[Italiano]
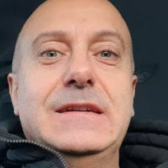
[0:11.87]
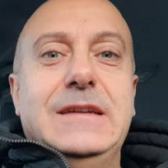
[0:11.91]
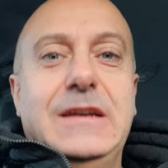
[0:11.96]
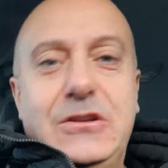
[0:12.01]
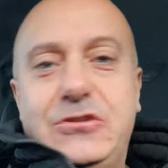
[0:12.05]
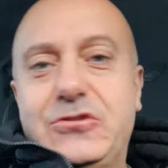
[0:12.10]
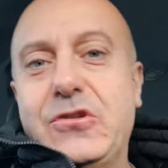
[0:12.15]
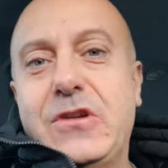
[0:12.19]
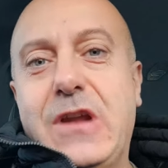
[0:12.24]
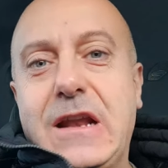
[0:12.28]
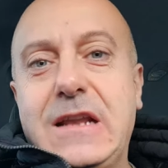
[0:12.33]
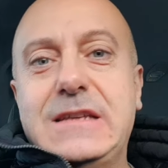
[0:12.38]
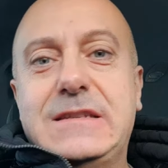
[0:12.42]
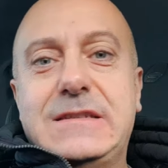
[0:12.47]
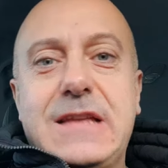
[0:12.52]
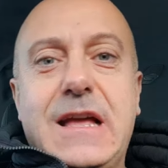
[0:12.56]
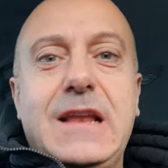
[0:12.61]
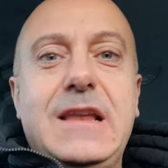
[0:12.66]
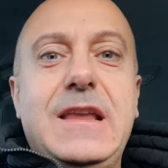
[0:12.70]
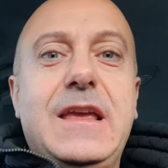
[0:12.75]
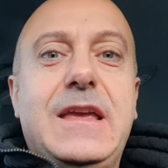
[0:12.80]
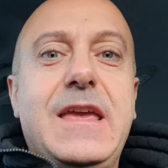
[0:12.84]
il
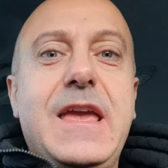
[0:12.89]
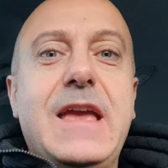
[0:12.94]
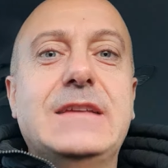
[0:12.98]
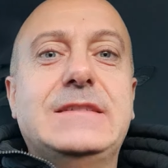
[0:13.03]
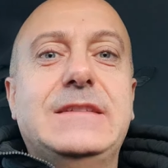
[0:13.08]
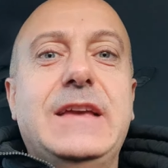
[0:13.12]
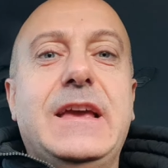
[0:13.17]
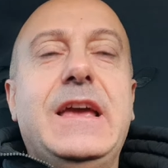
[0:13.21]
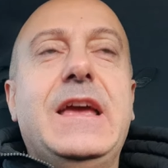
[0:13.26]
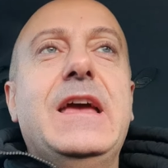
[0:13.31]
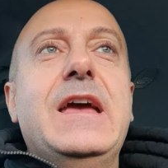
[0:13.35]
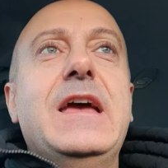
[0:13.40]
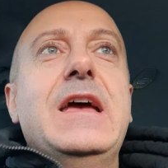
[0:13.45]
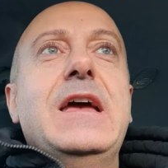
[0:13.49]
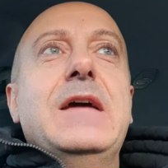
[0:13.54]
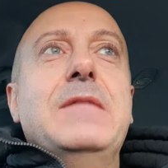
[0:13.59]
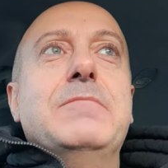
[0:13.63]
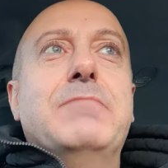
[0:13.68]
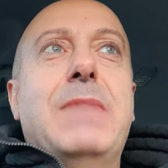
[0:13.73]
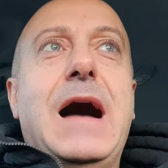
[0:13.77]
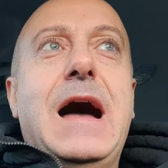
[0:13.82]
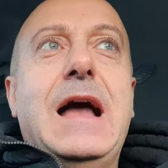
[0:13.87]
giornalista gli chiese,
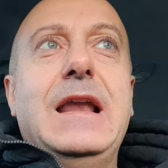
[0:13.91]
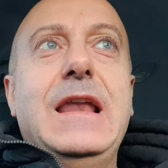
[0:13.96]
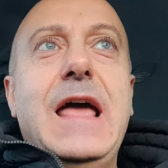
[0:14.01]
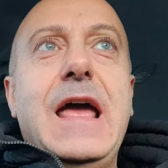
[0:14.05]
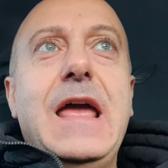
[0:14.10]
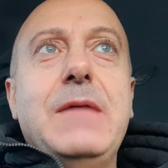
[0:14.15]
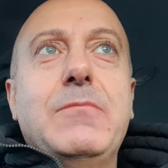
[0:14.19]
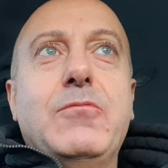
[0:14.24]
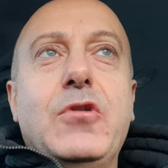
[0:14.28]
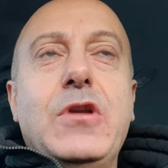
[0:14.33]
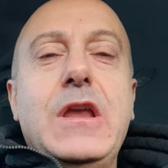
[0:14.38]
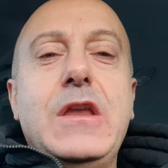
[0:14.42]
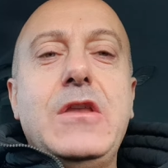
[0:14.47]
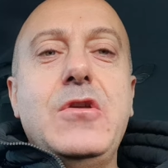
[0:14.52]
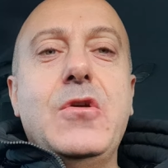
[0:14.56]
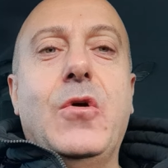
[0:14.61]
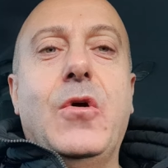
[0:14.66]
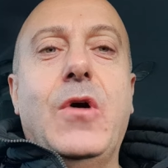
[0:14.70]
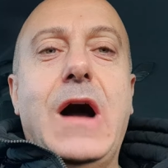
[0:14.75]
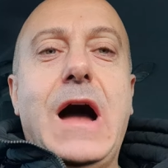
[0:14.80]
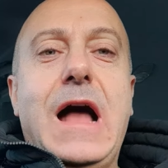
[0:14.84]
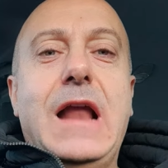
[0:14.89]
ma lei
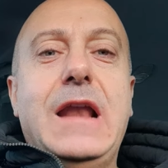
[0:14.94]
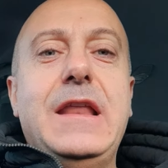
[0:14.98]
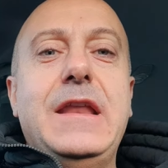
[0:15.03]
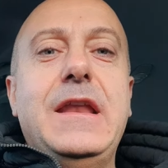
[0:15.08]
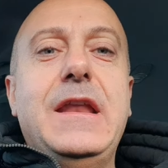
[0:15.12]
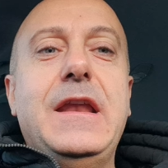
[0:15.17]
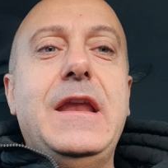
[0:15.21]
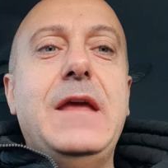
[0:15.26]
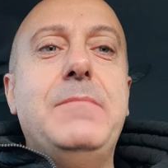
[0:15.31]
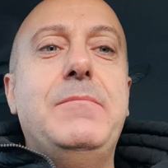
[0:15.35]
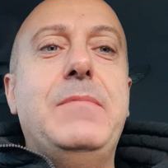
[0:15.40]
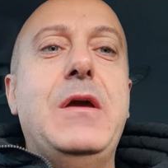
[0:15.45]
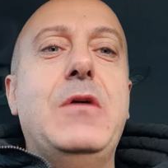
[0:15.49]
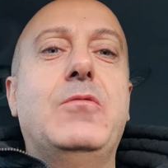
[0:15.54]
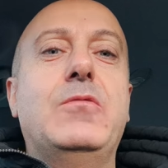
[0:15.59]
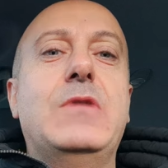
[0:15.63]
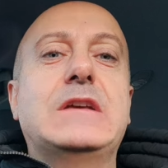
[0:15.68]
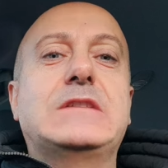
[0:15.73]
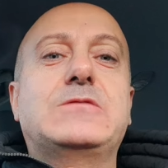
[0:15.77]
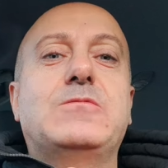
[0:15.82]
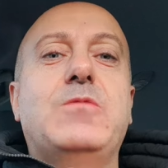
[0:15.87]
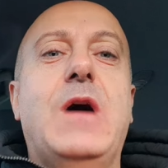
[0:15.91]
Mourinho allenerebbe
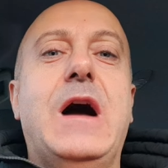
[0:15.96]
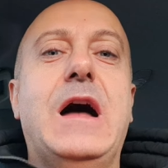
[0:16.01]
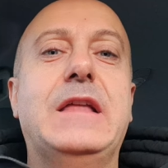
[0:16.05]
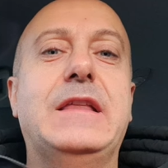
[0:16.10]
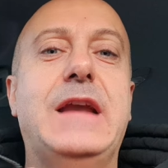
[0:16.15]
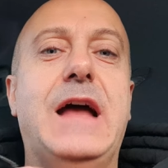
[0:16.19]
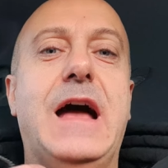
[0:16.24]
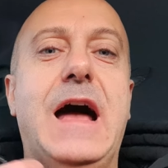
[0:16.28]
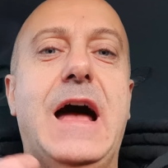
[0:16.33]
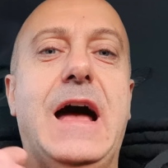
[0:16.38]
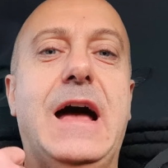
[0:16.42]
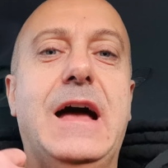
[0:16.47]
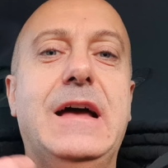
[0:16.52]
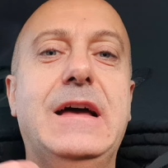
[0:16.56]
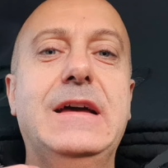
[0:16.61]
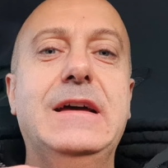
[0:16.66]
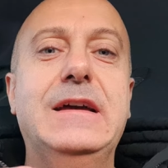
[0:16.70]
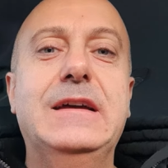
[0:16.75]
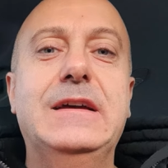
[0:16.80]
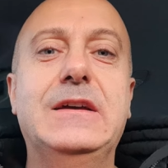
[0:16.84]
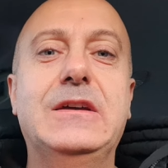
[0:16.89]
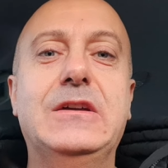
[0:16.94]
una squadra
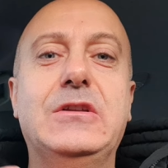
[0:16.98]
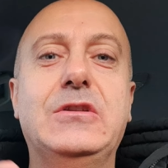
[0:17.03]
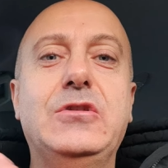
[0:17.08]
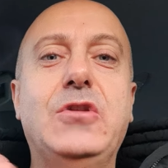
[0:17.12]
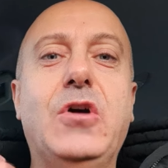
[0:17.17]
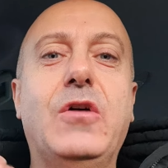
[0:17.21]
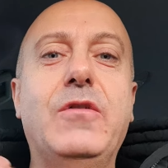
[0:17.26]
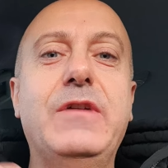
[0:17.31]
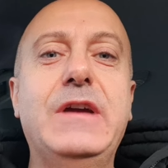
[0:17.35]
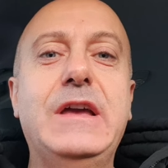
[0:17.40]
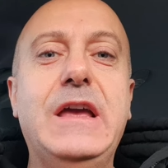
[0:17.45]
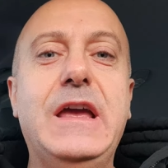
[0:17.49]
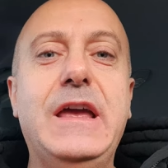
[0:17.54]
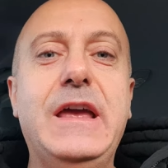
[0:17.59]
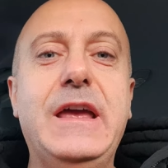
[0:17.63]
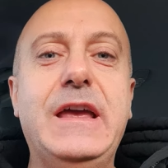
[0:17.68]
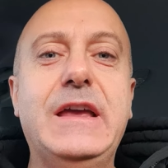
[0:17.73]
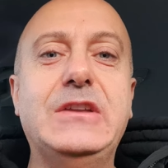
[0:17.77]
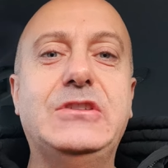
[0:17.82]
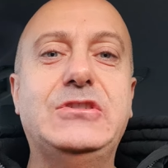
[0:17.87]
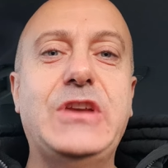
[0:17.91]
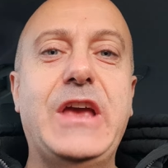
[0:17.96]

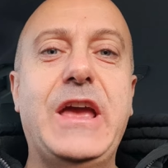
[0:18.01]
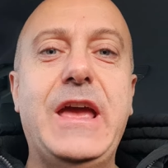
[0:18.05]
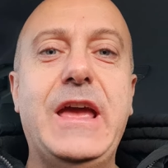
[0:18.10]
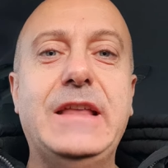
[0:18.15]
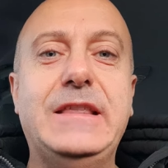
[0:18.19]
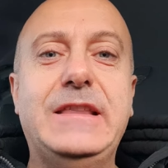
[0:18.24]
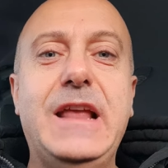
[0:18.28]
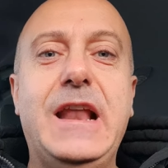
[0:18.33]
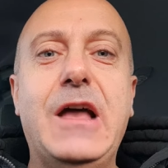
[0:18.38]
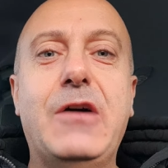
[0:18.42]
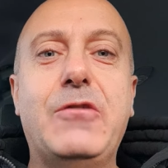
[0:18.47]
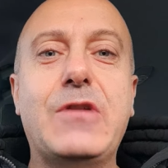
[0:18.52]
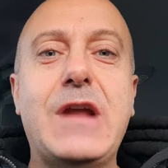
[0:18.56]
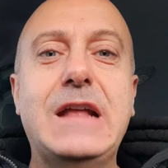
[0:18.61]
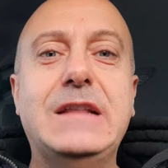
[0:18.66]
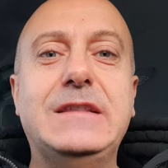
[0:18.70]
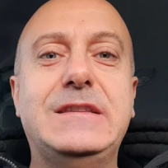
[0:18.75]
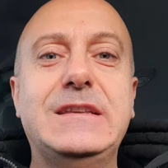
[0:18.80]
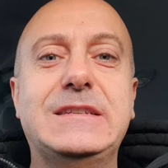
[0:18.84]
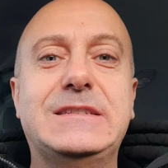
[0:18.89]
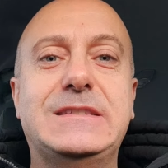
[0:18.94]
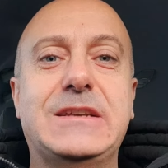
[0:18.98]
dove c'è De
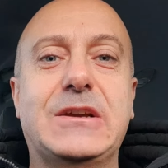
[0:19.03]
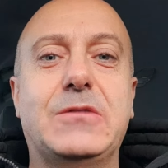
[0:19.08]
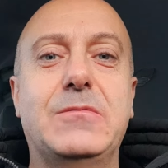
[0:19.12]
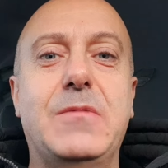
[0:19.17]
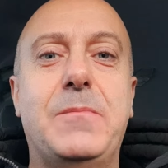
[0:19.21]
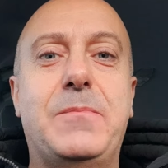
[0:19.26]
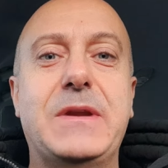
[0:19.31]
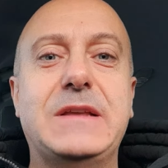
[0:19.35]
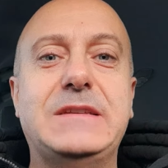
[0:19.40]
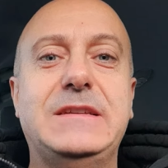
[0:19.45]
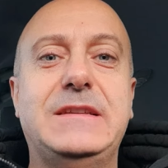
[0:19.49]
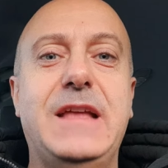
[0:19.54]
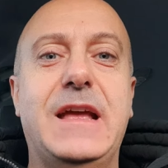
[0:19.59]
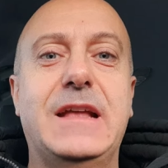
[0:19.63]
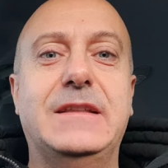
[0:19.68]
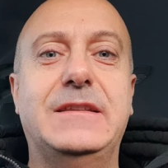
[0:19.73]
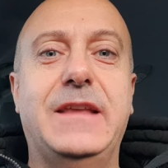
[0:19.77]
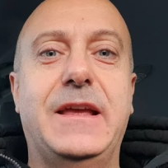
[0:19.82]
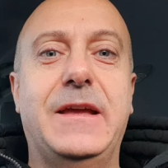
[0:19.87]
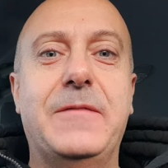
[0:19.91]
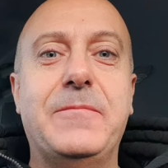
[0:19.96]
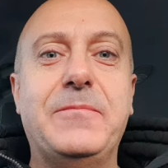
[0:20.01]
Laurentiis come
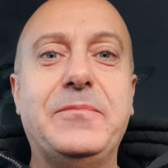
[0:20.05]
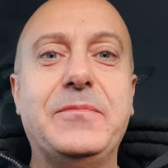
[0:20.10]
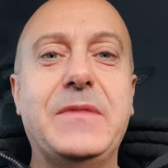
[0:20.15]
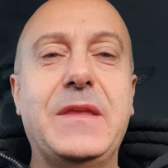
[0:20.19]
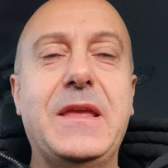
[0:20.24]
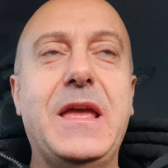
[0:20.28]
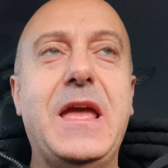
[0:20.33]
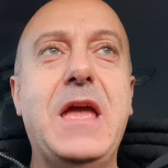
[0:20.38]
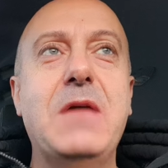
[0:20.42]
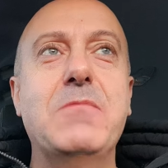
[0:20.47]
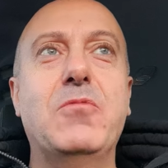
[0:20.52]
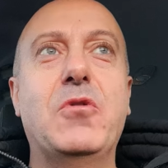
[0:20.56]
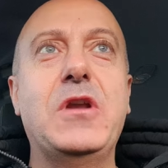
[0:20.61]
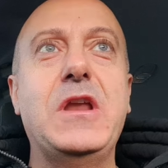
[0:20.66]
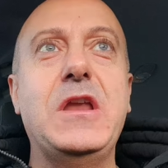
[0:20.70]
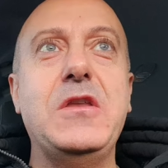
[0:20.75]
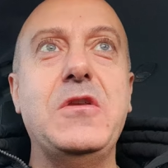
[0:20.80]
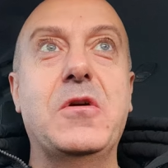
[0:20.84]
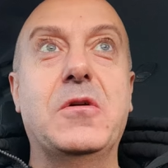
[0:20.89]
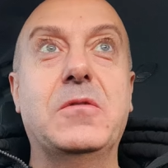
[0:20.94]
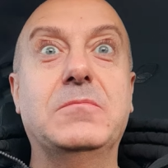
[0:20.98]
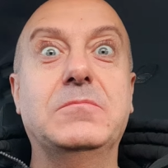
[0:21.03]
presidente? E
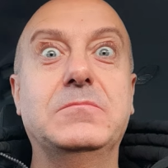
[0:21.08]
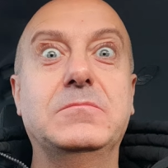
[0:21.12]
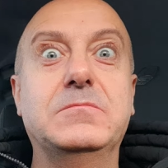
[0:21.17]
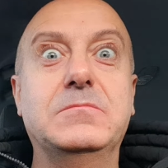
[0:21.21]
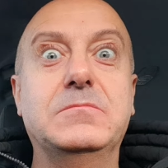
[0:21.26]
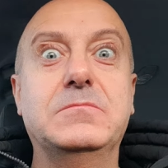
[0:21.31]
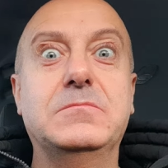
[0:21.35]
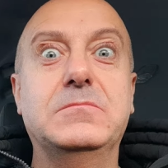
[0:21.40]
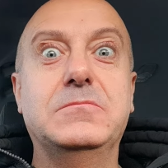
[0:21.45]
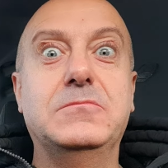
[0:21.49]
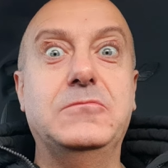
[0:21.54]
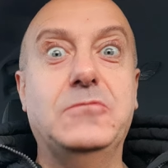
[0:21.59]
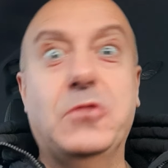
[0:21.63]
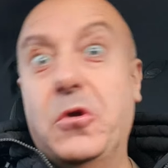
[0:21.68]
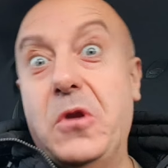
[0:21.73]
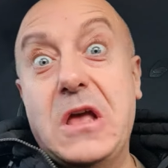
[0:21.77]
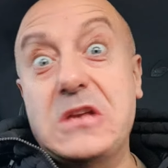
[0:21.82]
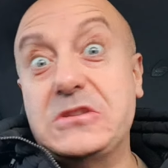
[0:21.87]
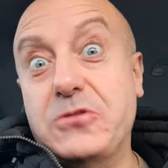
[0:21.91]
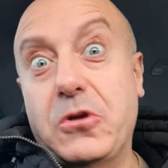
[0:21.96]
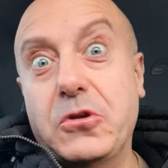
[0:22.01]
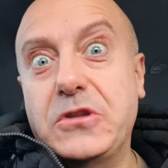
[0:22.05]
Mourinho,
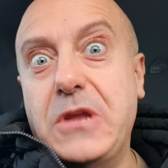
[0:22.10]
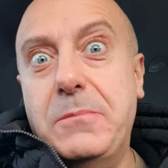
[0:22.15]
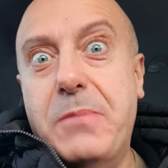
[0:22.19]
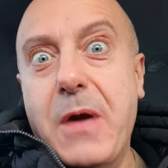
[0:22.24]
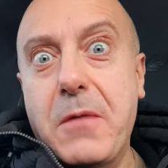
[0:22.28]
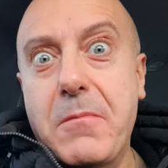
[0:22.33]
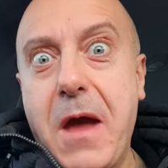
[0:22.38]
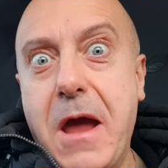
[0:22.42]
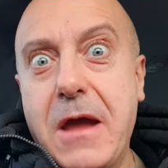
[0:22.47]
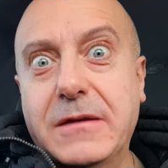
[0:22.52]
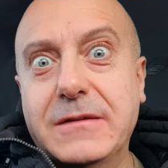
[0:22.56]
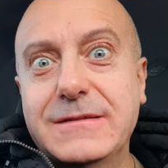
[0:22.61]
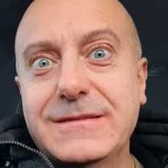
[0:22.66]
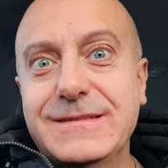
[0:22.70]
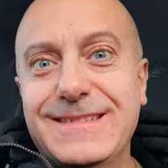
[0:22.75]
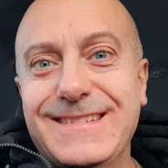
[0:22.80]
non ha soldi per me.